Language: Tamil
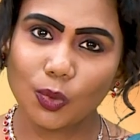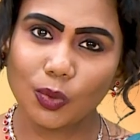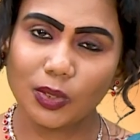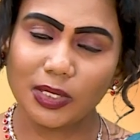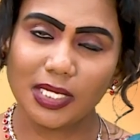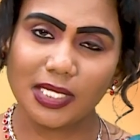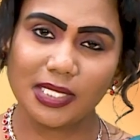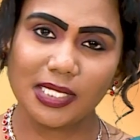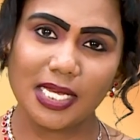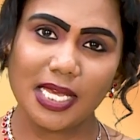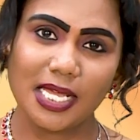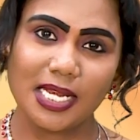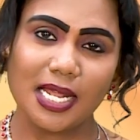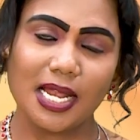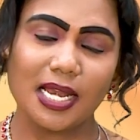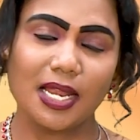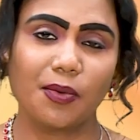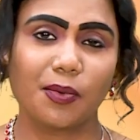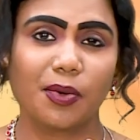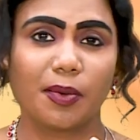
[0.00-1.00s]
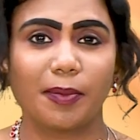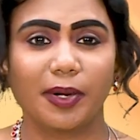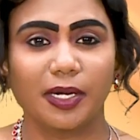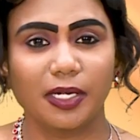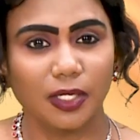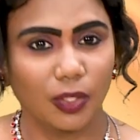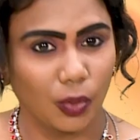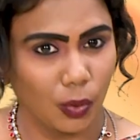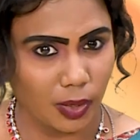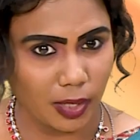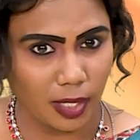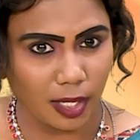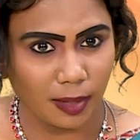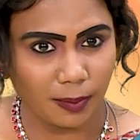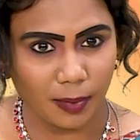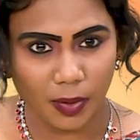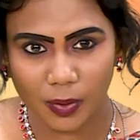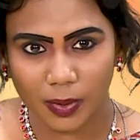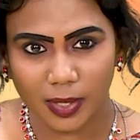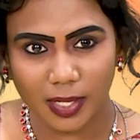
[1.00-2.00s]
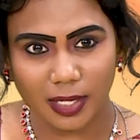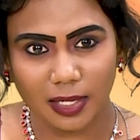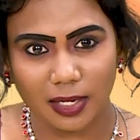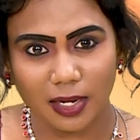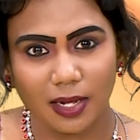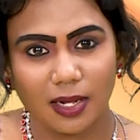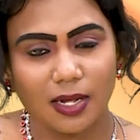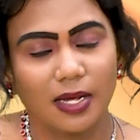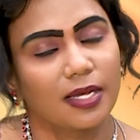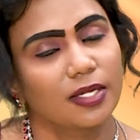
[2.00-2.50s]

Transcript: சுற்றி அந்த ஏரியாவில் அவங்க பண்ணி கொடுக்கணும் ஓகேங்களா